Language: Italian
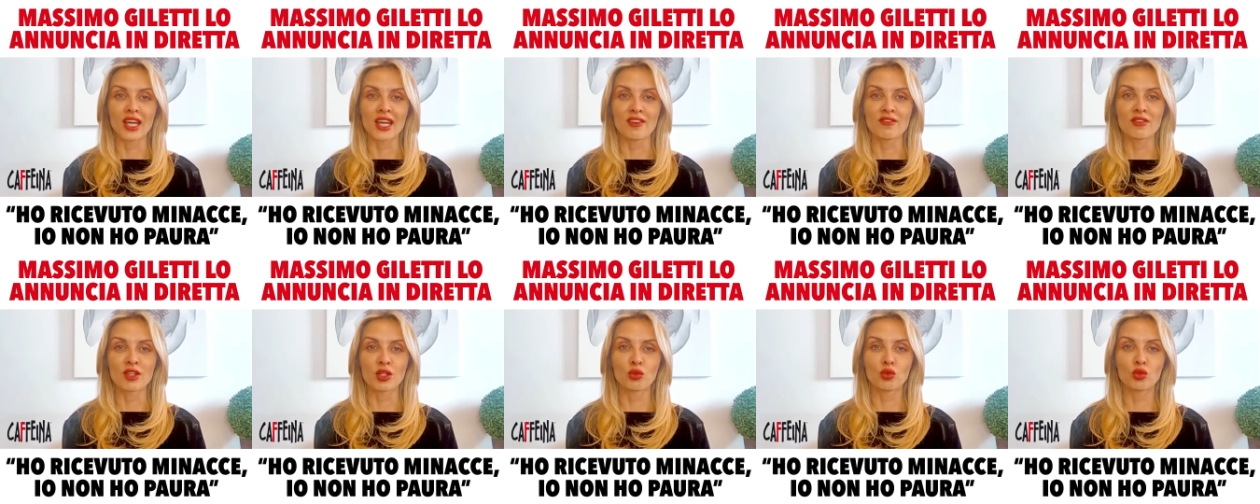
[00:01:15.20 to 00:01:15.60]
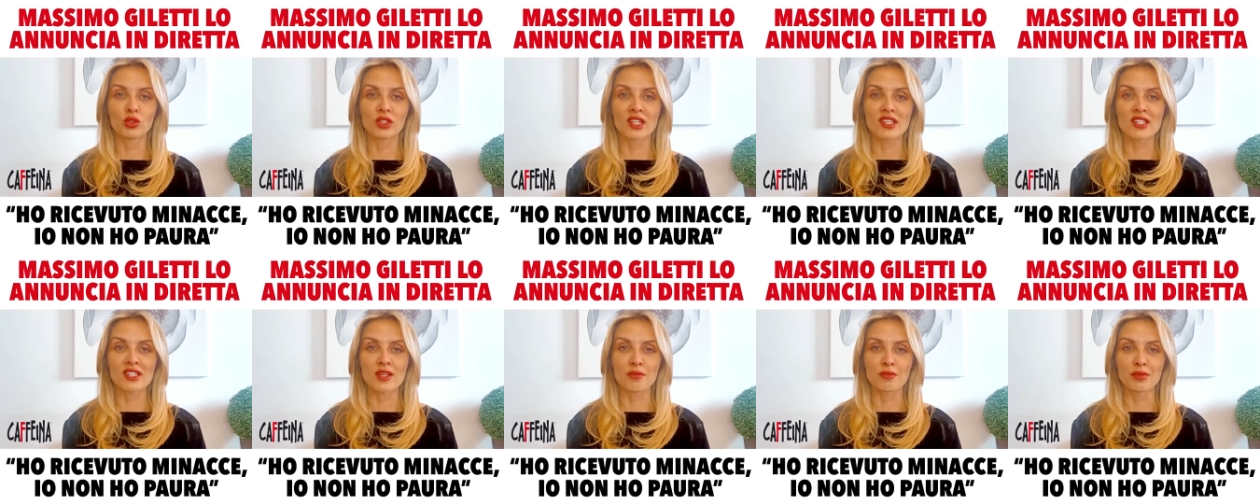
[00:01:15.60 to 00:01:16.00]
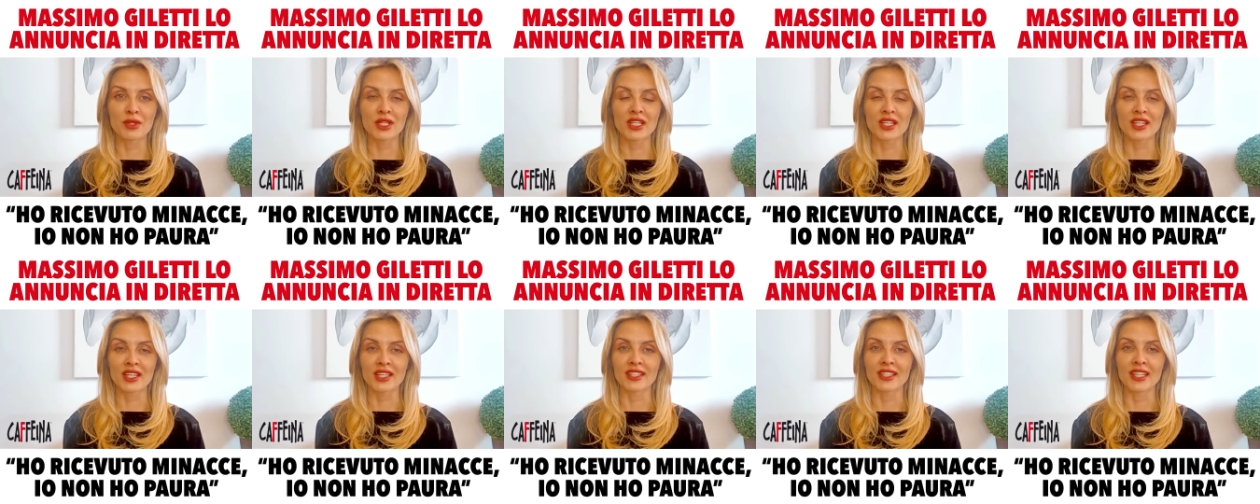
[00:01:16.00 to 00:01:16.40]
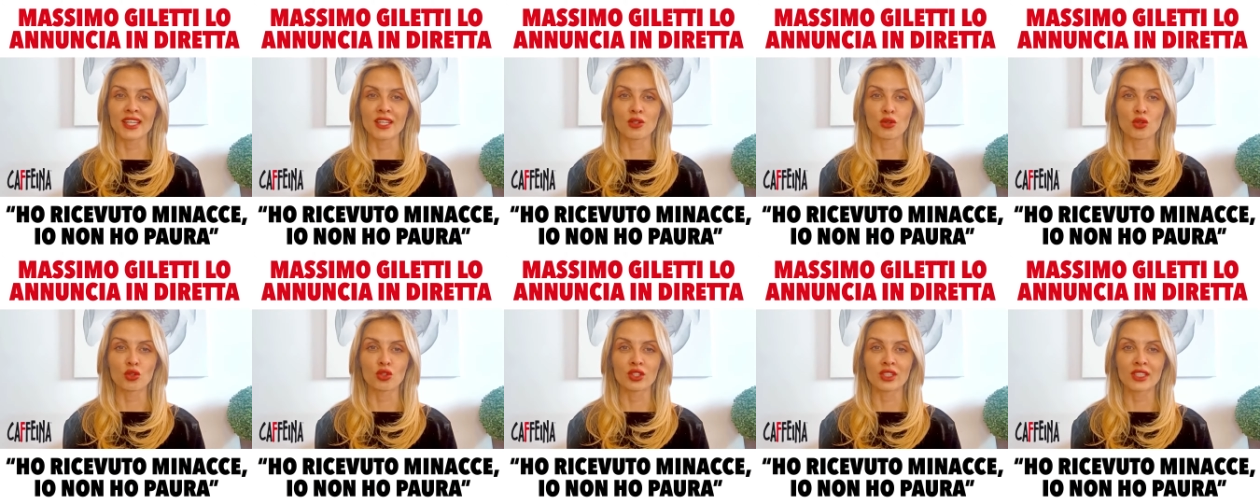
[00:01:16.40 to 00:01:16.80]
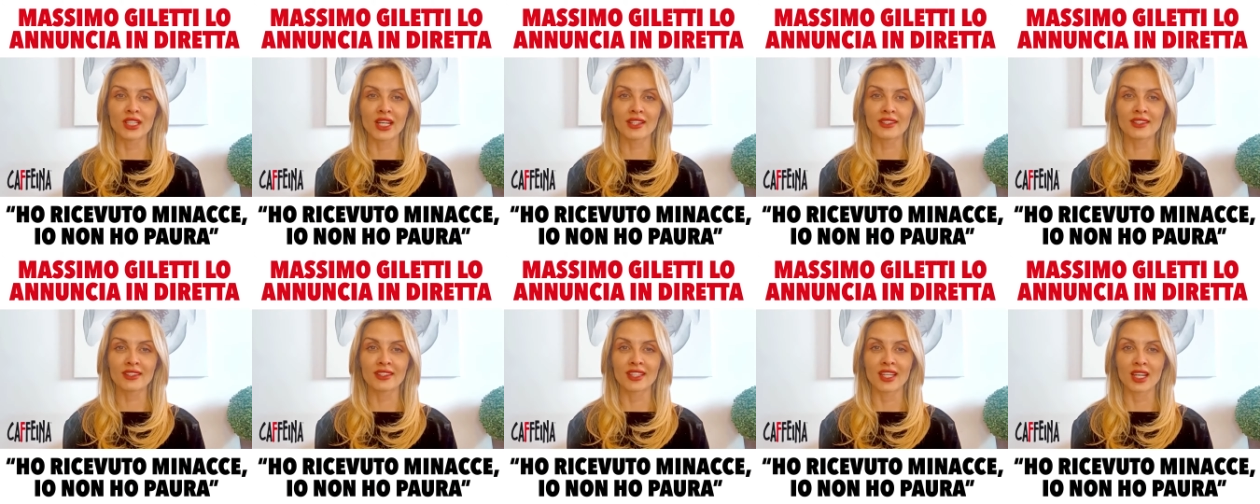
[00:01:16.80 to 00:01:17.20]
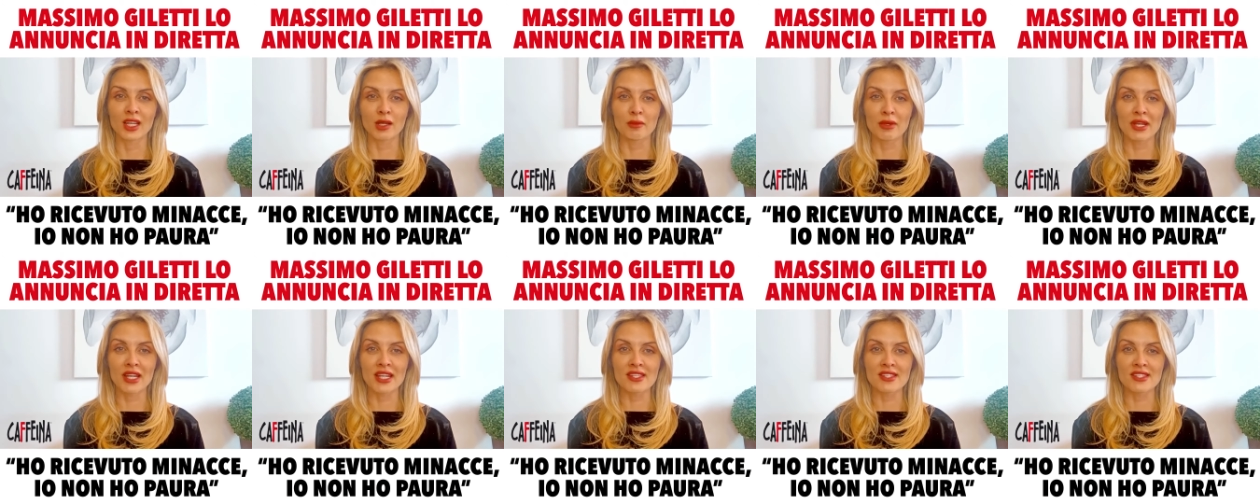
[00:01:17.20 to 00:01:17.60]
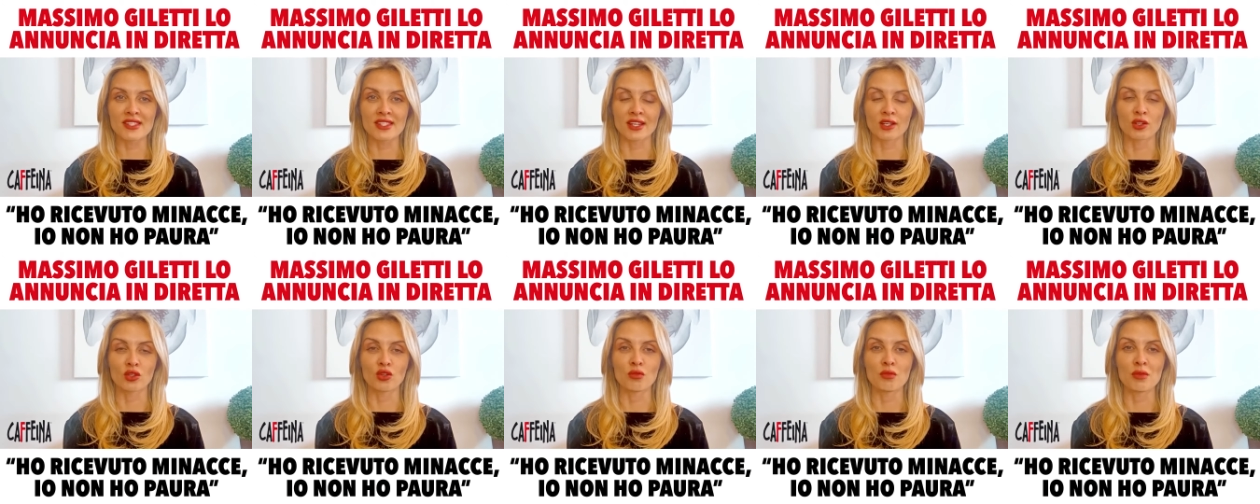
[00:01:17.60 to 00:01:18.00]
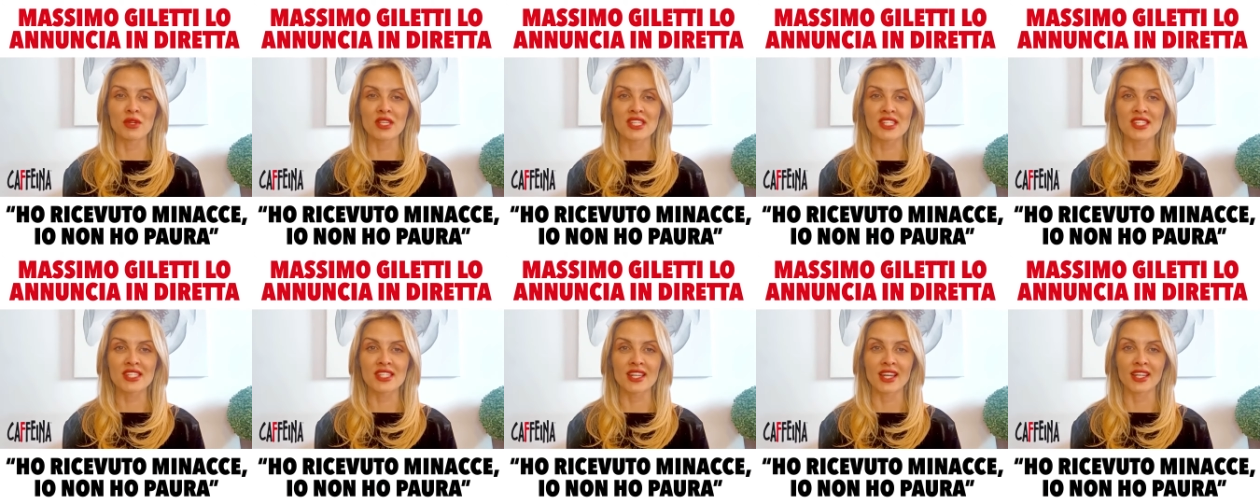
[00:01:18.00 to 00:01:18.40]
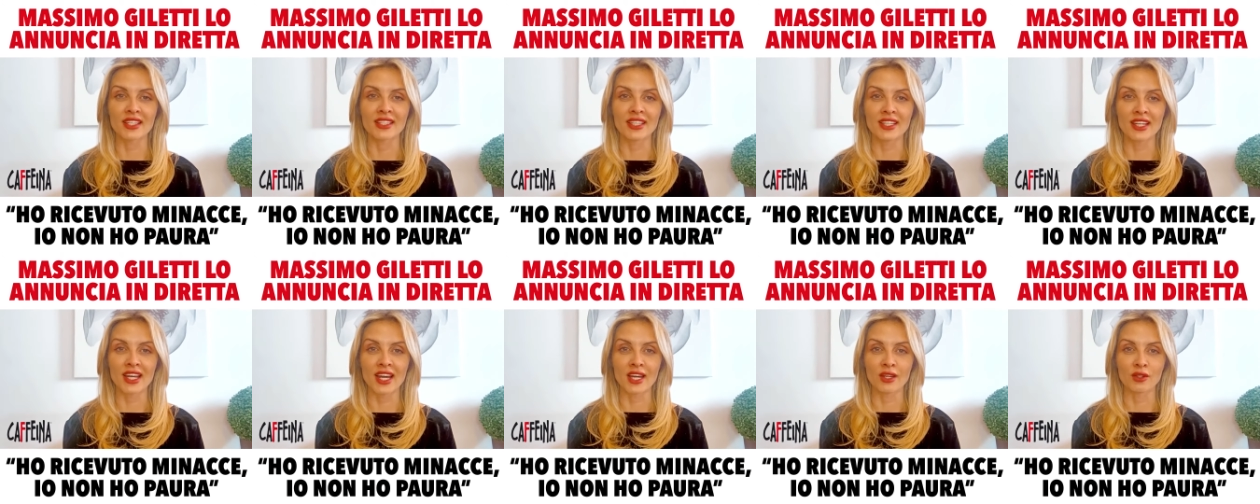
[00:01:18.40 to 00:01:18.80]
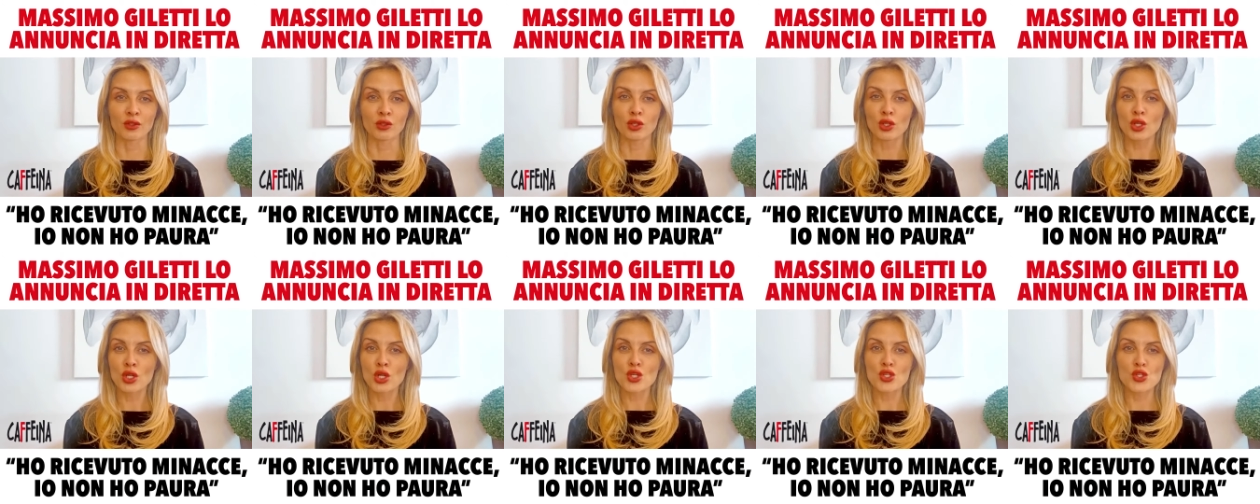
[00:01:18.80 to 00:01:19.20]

è venuta a sapere dei contatti della maestra con Messina Denaro,